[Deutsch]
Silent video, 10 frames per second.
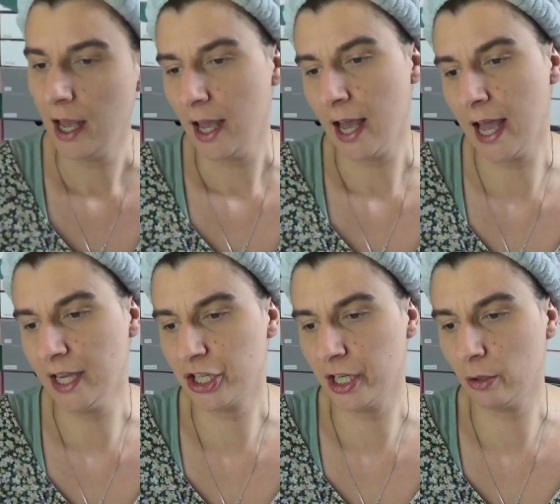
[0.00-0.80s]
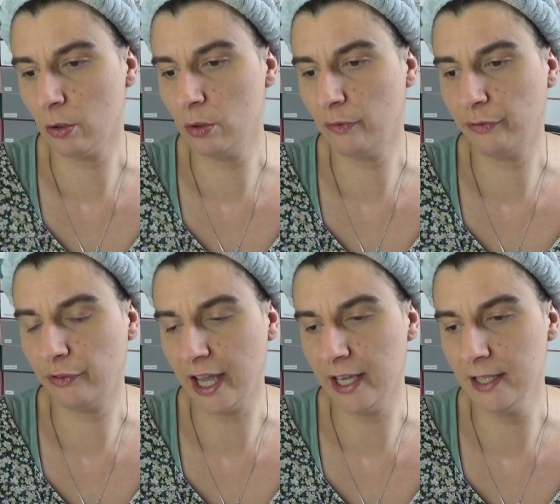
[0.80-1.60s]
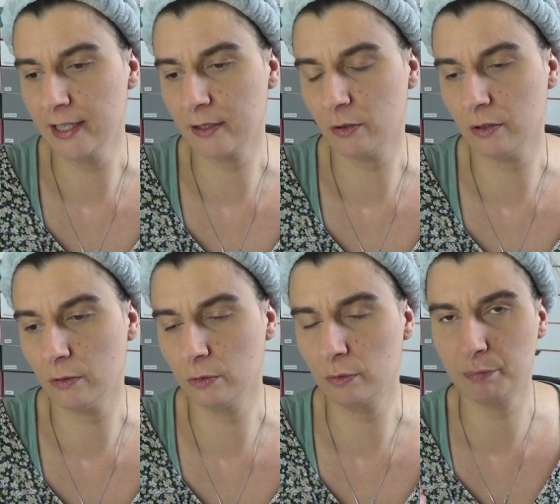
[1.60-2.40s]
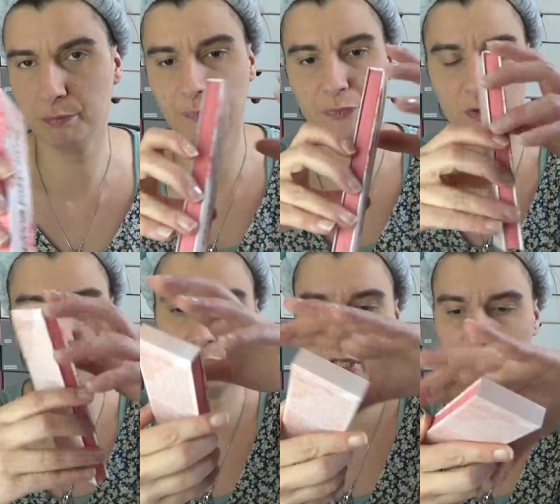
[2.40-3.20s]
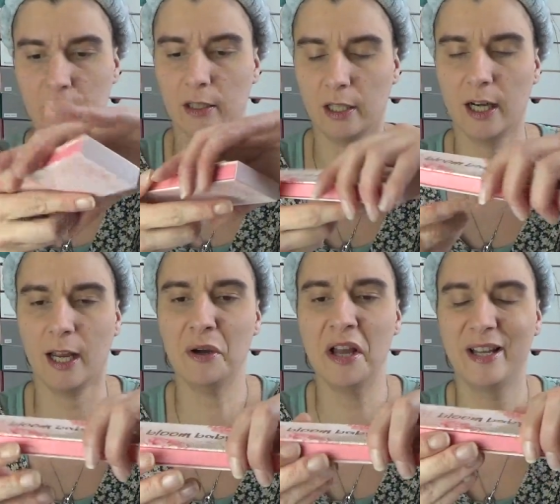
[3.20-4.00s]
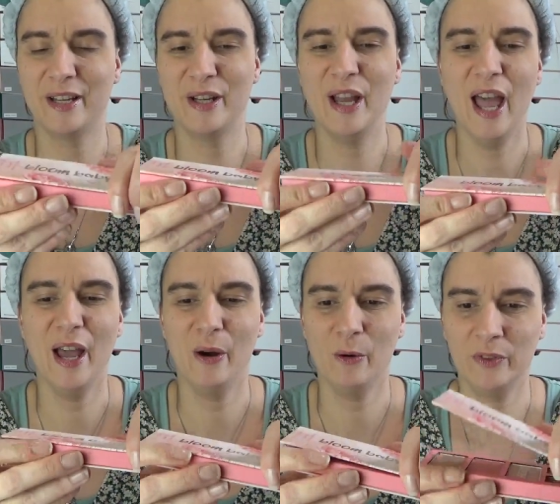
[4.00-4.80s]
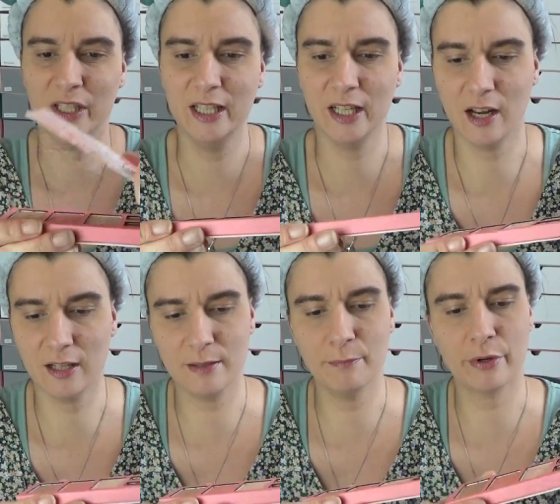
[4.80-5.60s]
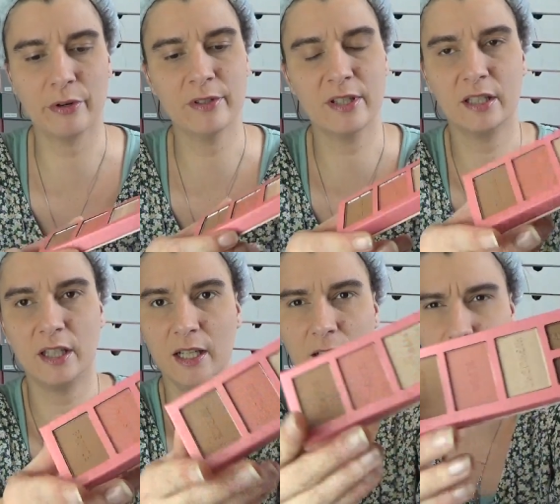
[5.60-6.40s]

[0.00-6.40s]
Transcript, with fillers: Eyeshadow, Face und Palette, genau. Und hier hat es einen Bronzer drin.